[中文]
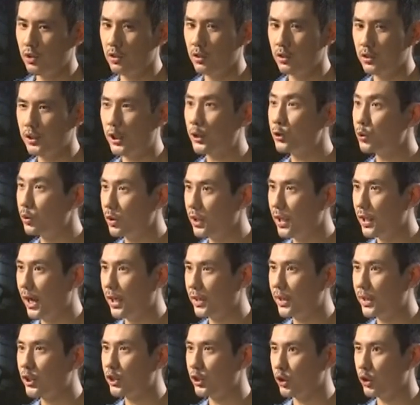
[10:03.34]
可能在训
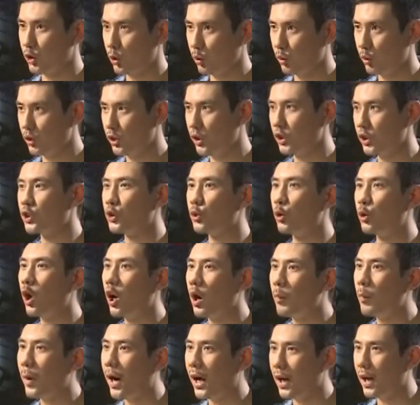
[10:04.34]
练，但是周日你又
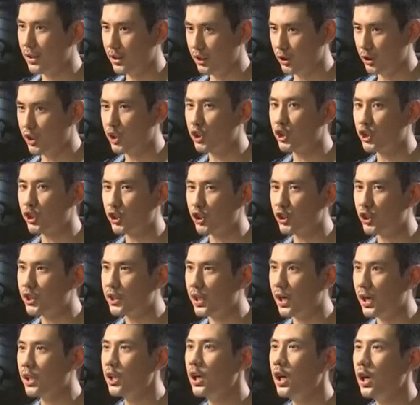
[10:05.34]
要把你的时
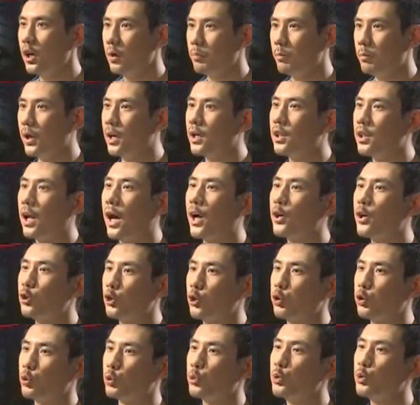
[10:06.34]
间本来
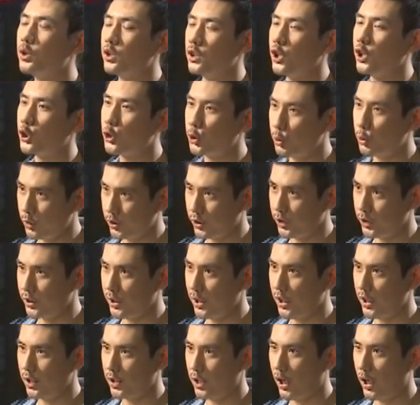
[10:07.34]
属于你的休息时
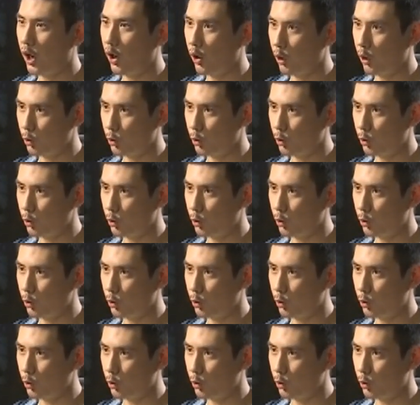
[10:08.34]
间，然